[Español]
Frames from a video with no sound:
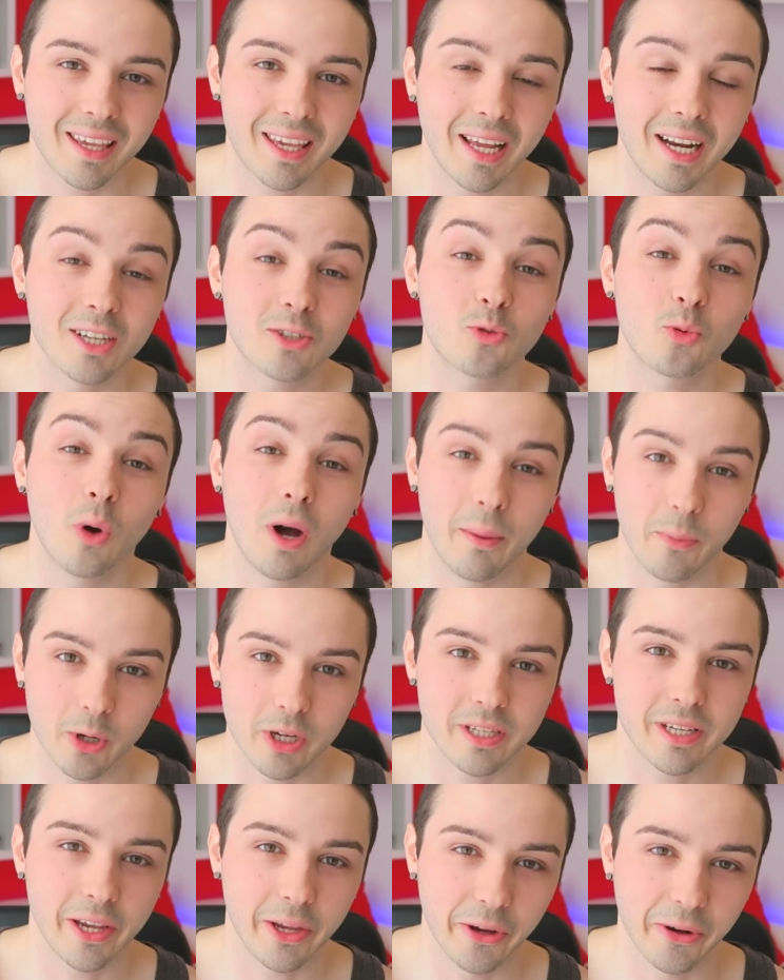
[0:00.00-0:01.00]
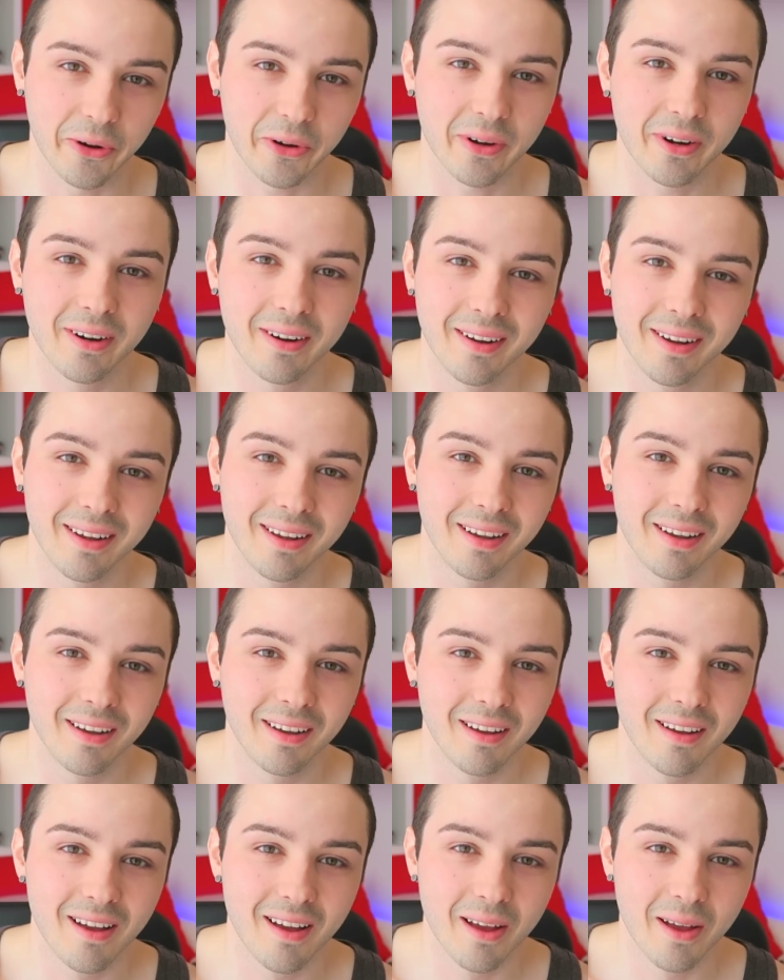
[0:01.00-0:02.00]
¿Quién es tu amo y señor?
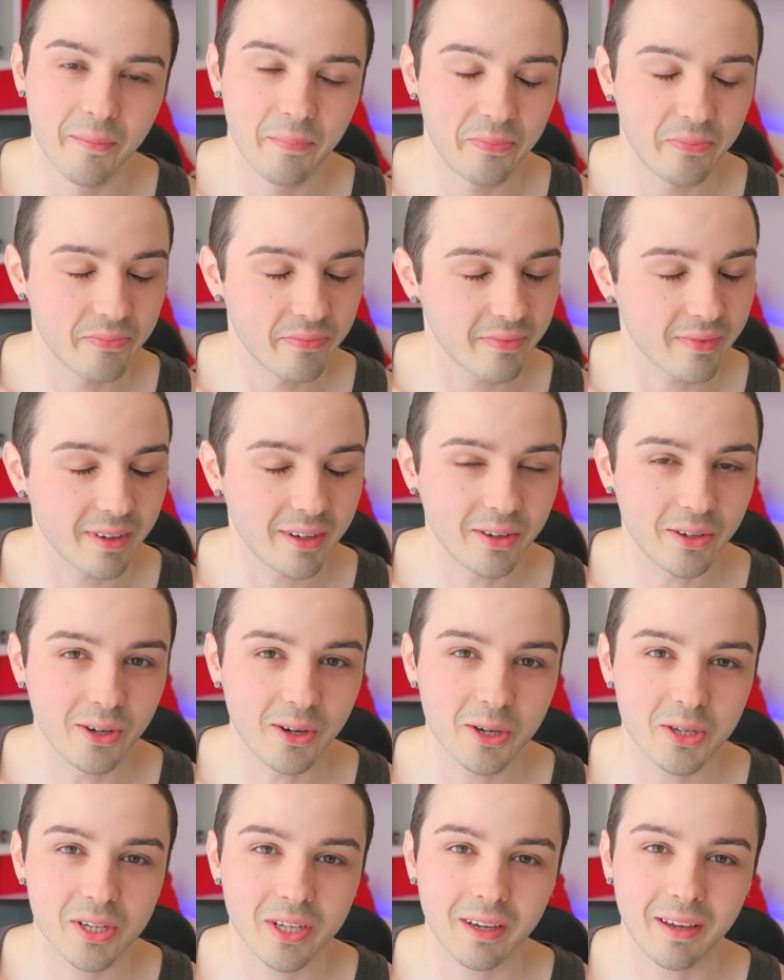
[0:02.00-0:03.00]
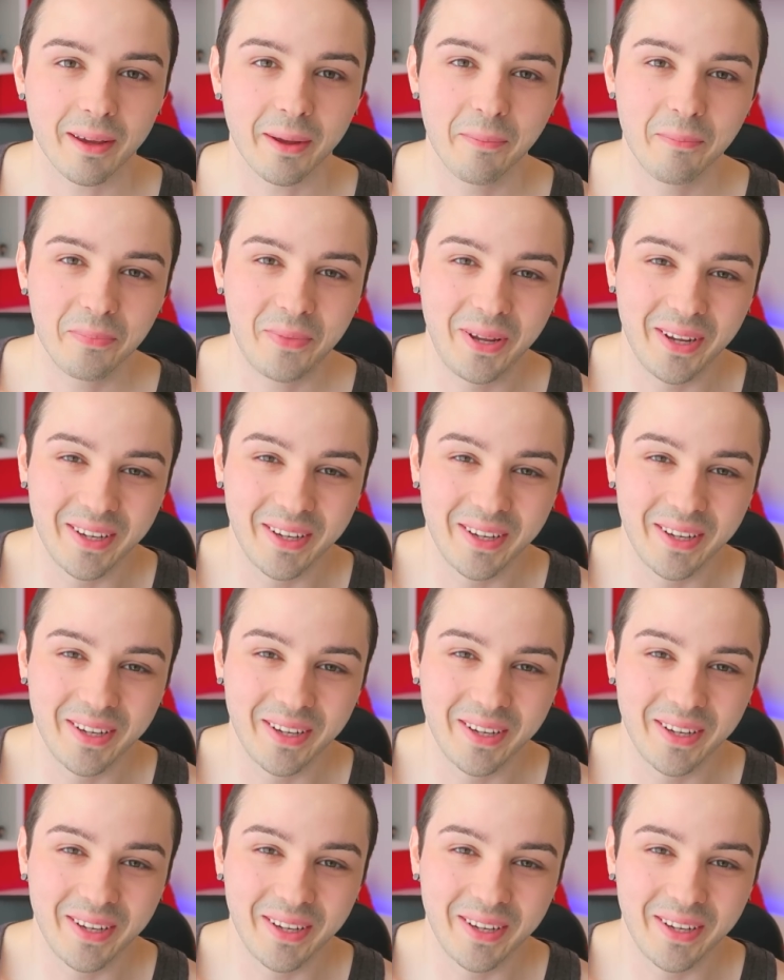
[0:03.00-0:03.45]
Oh, sí.